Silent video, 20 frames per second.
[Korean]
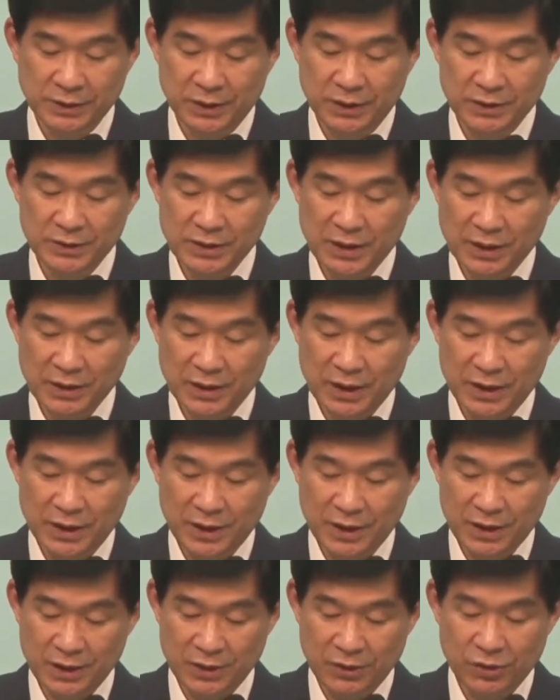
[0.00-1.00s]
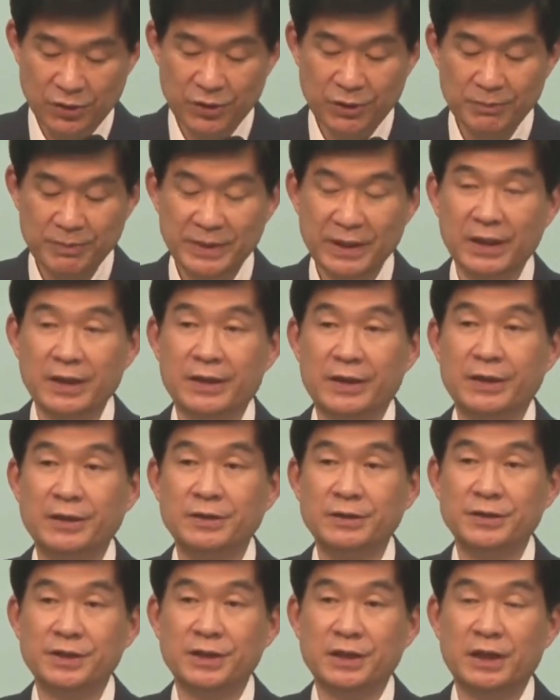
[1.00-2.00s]
어, 상당히
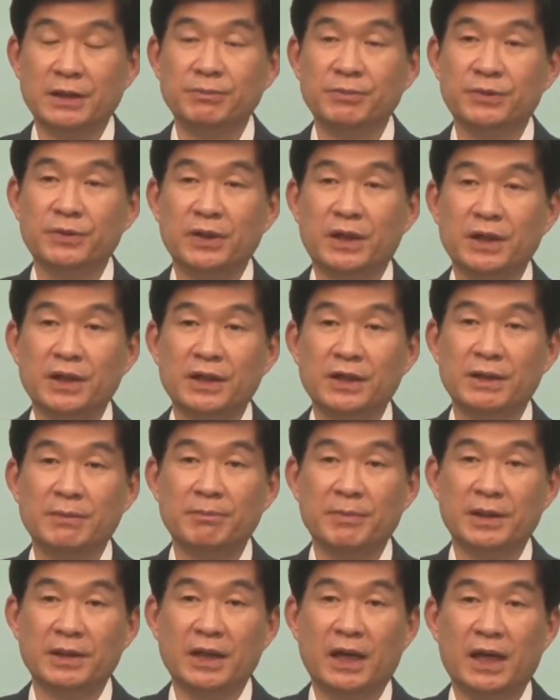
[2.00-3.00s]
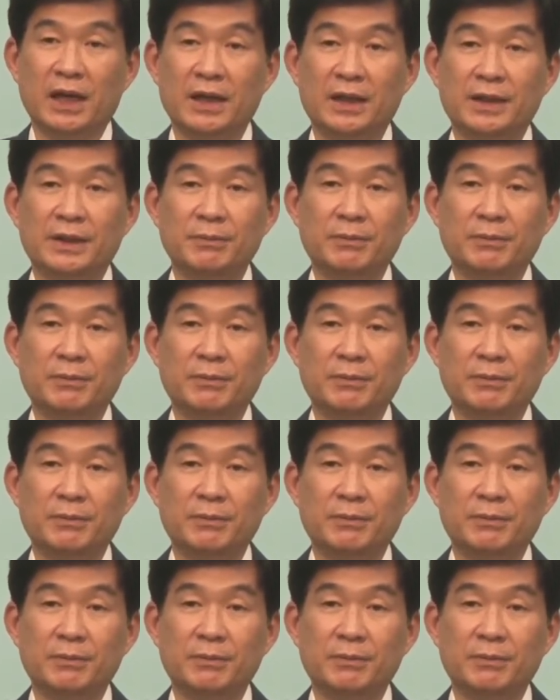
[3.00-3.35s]
어렵다라는 생각부터 하게 됩니다.